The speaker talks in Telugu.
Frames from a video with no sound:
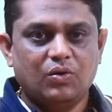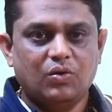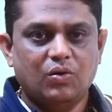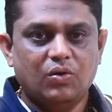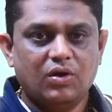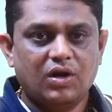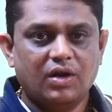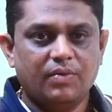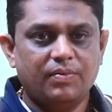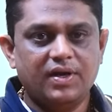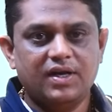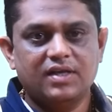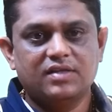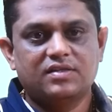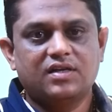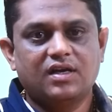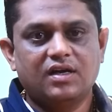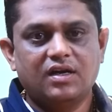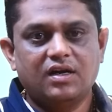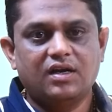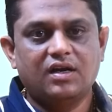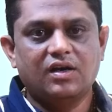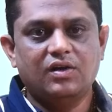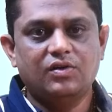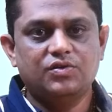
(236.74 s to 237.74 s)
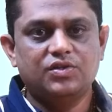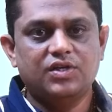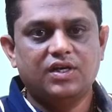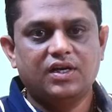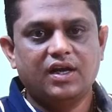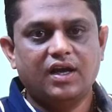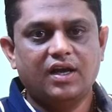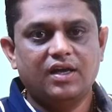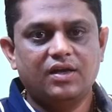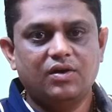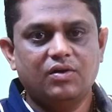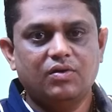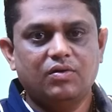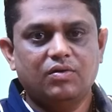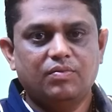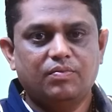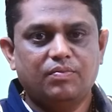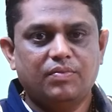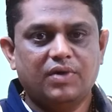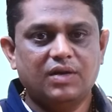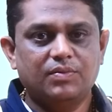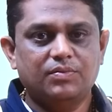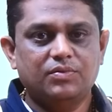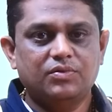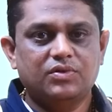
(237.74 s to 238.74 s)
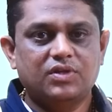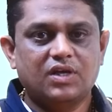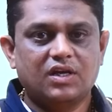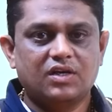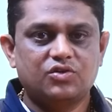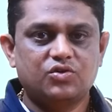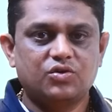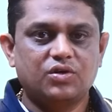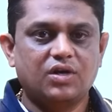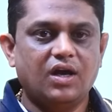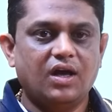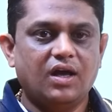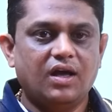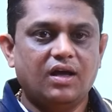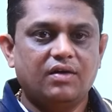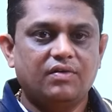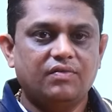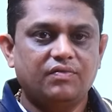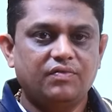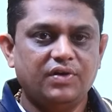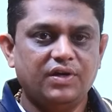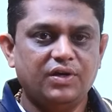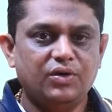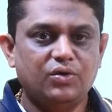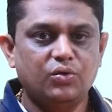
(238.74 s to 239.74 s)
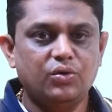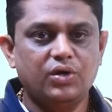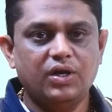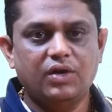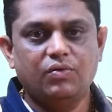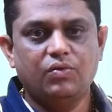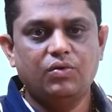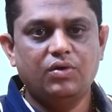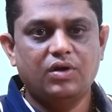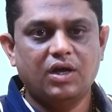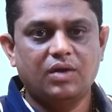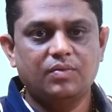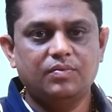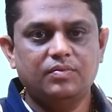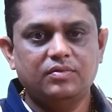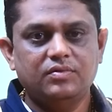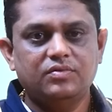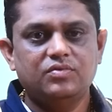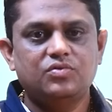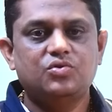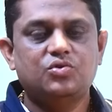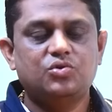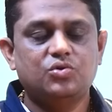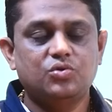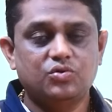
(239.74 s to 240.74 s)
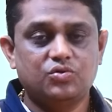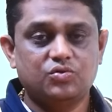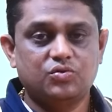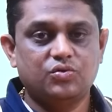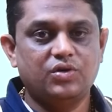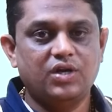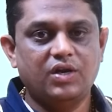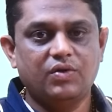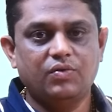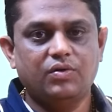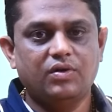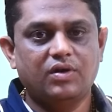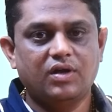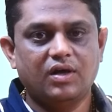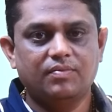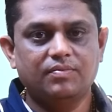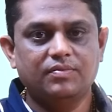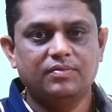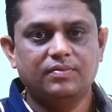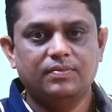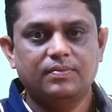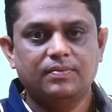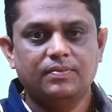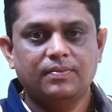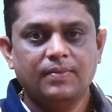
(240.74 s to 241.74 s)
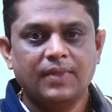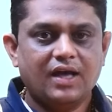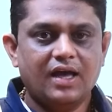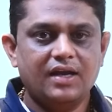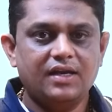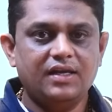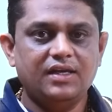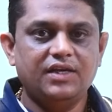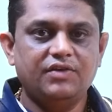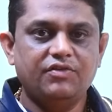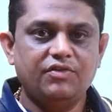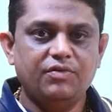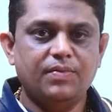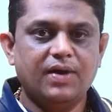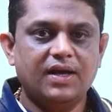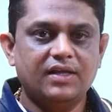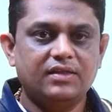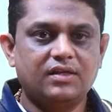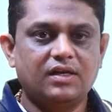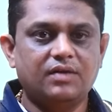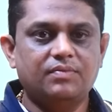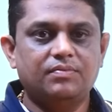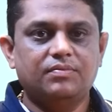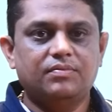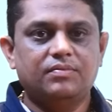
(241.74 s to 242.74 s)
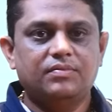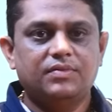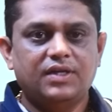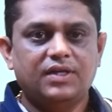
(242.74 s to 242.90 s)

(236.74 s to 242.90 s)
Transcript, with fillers: ఘోరమైన సంఘటనలు జరిగాయో మనము తరచుగా వింటూనే ఉంటాము చూస్తూనే ఉంటాము కానీ ఇవి మాత్రం